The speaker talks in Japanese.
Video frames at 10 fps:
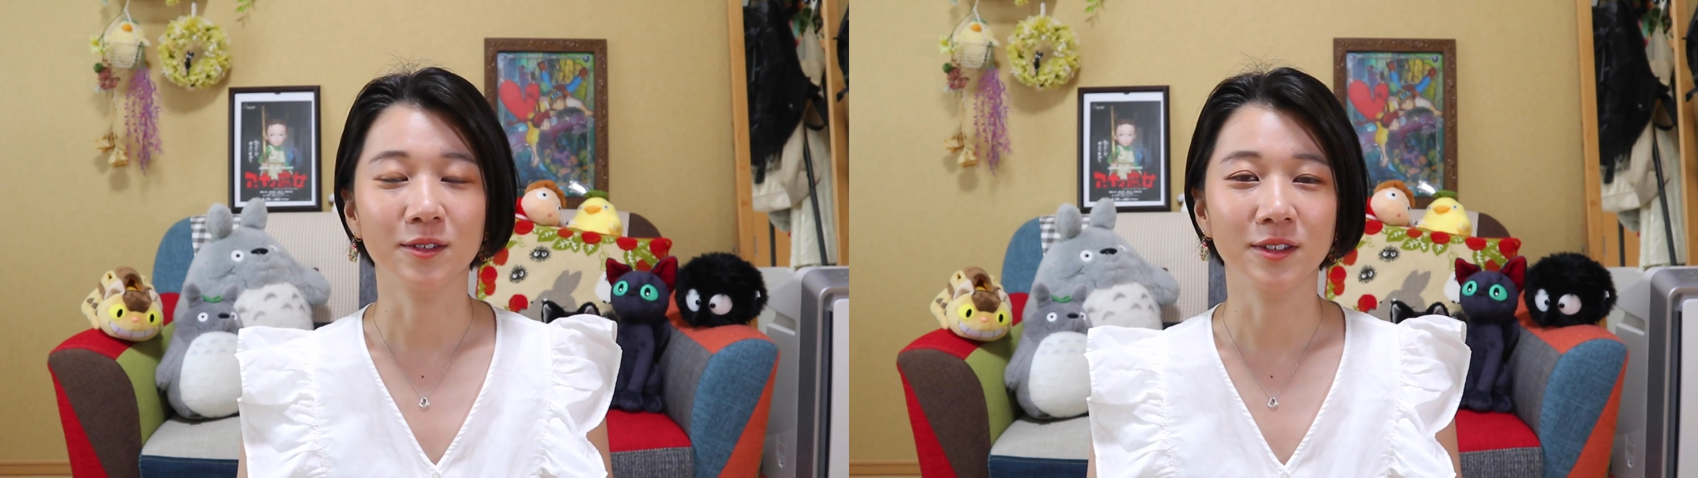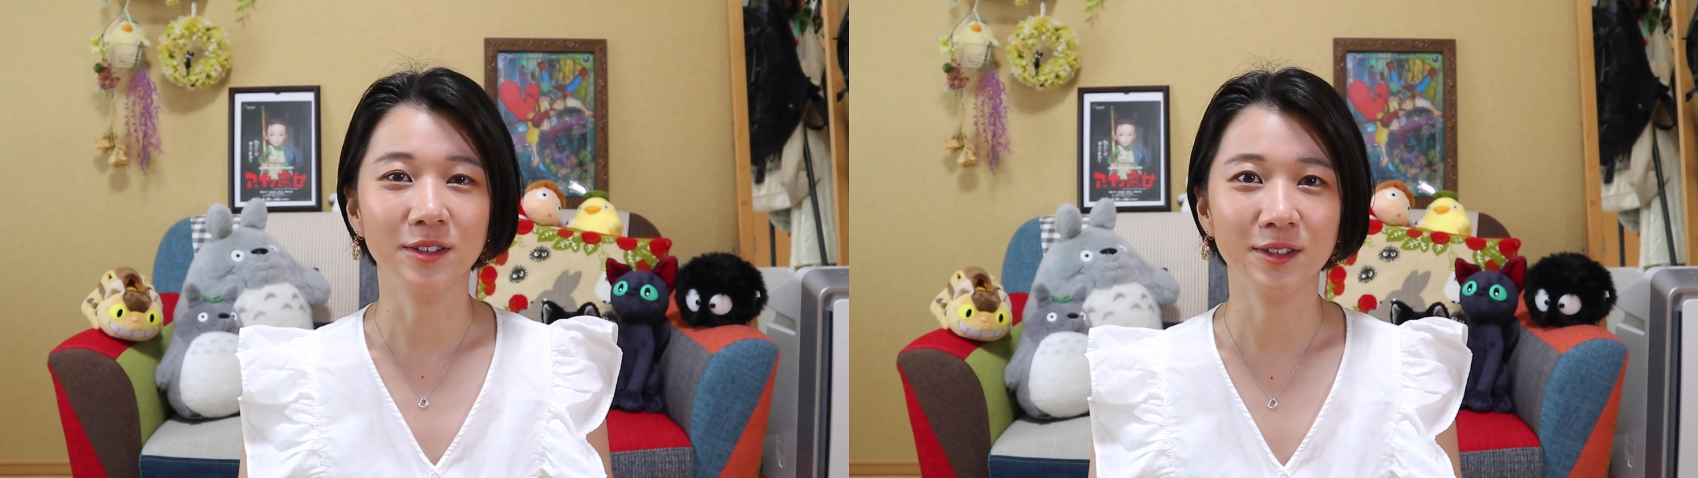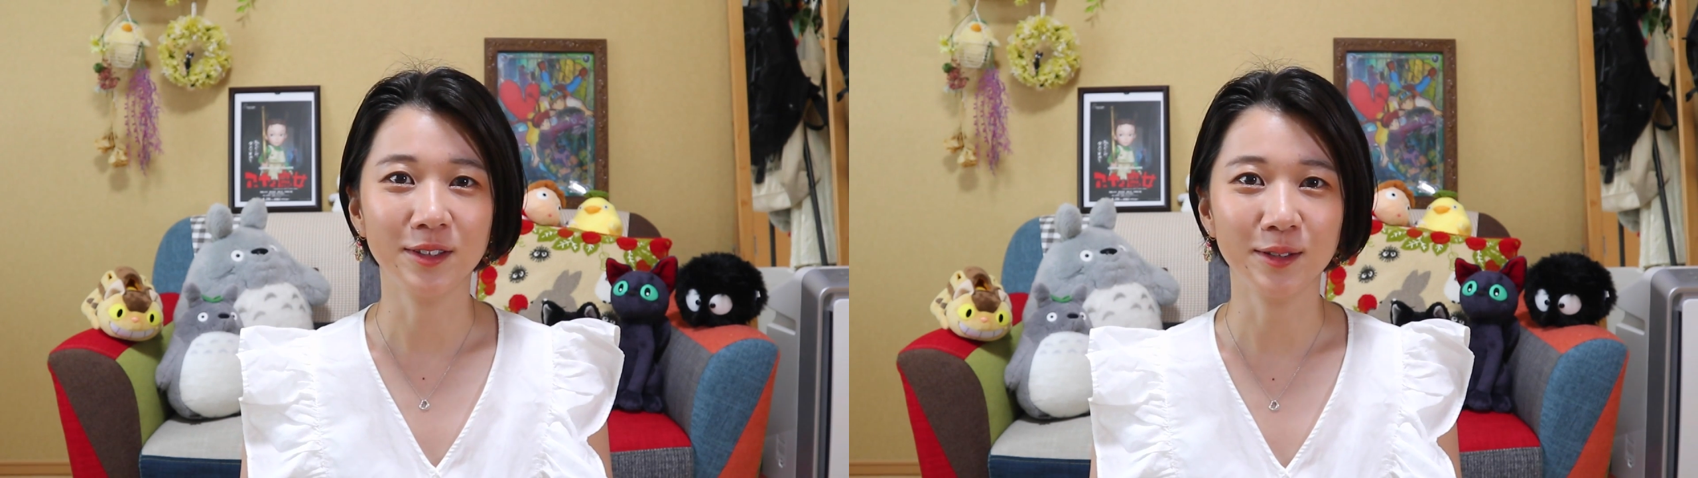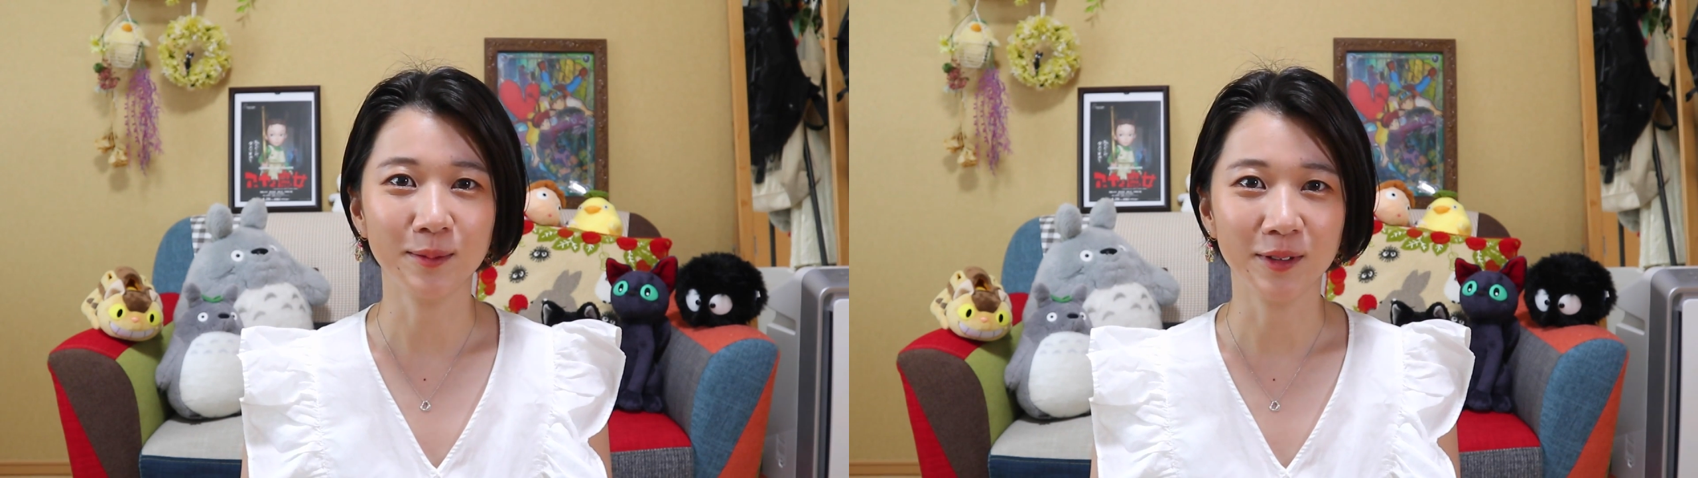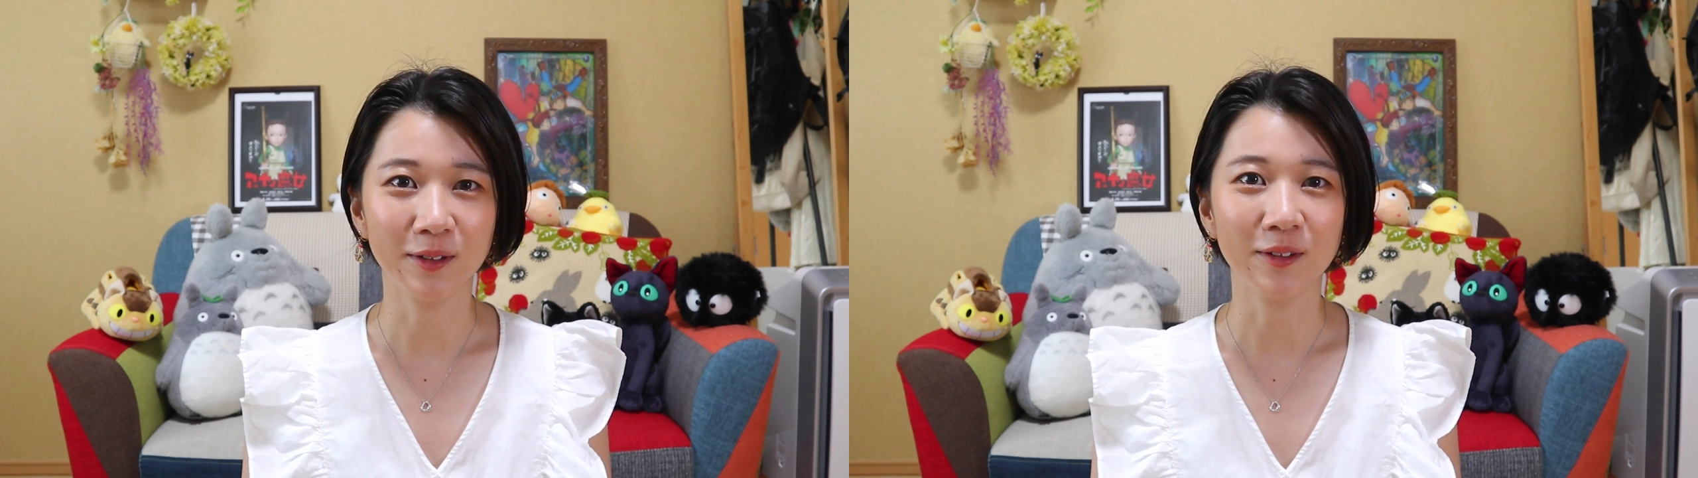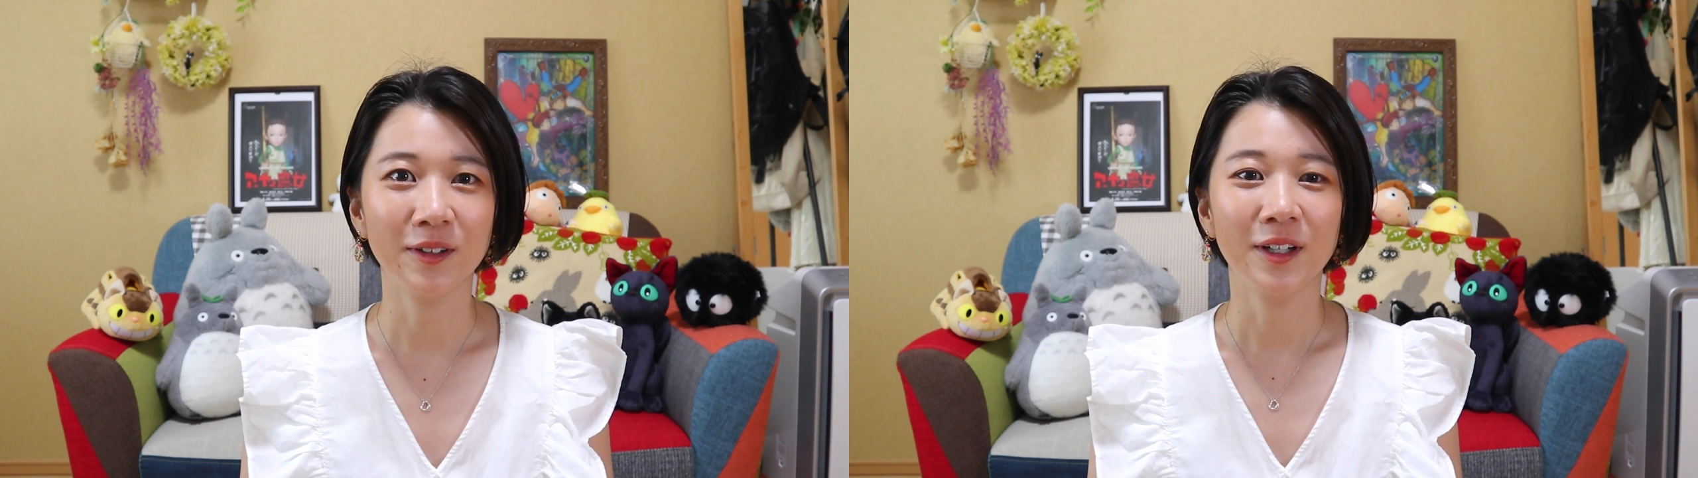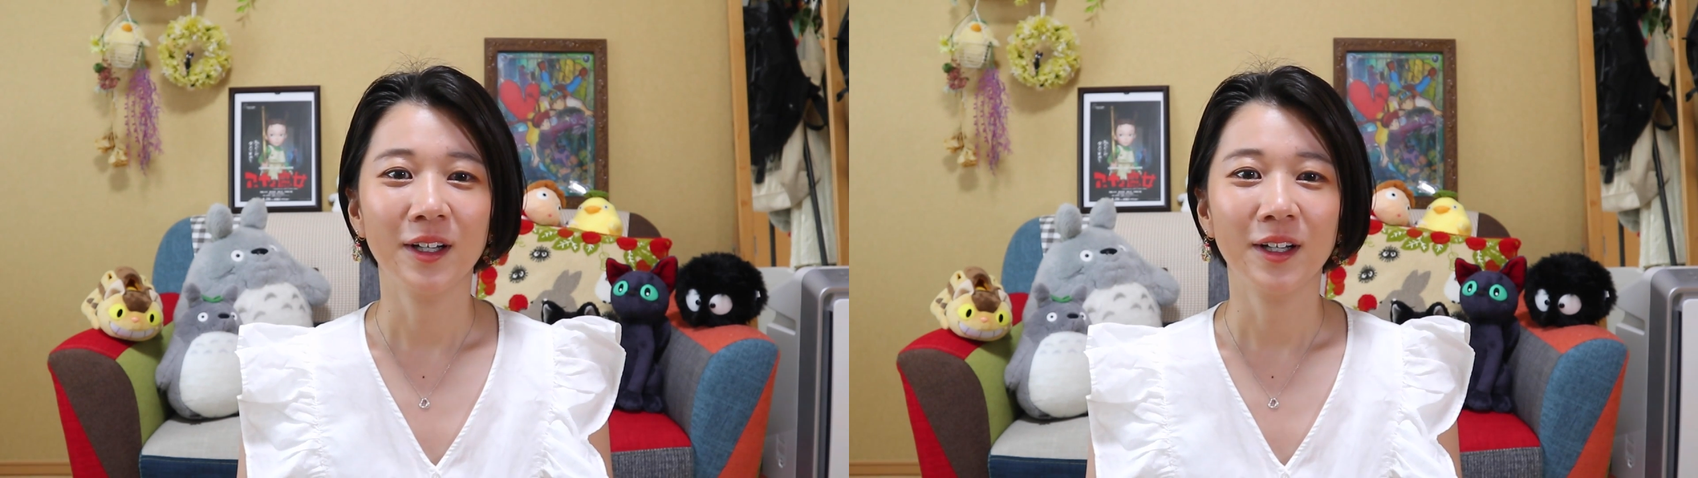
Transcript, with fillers: この YouTube の